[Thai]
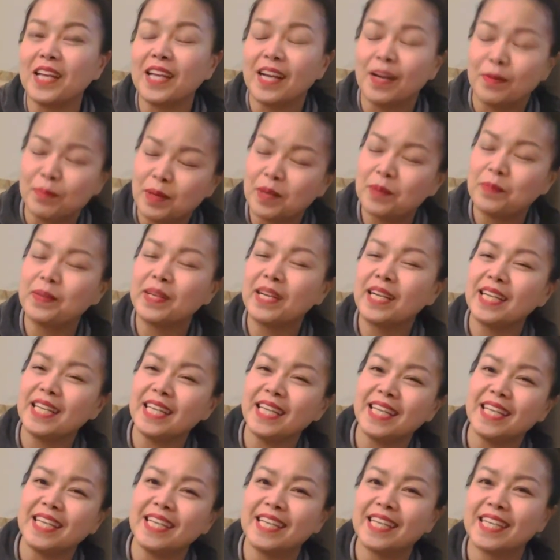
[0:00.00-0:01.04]
กับเพื่อนๆอี
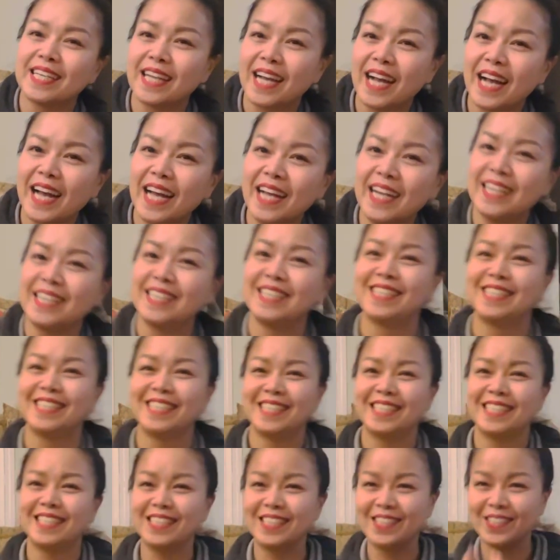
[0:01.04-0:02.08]
กนะคะ
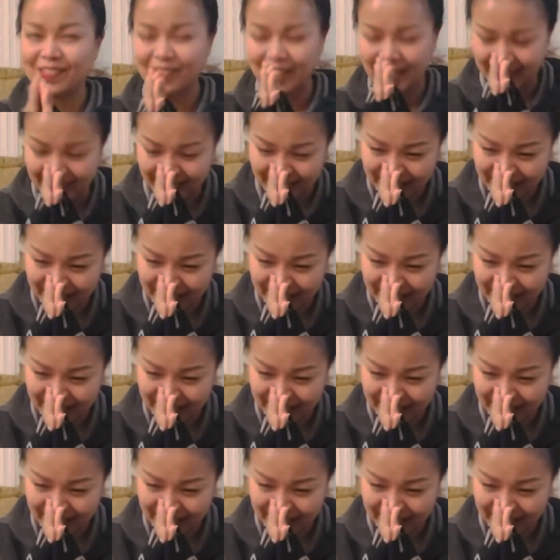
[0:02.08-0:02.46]
สวัสดี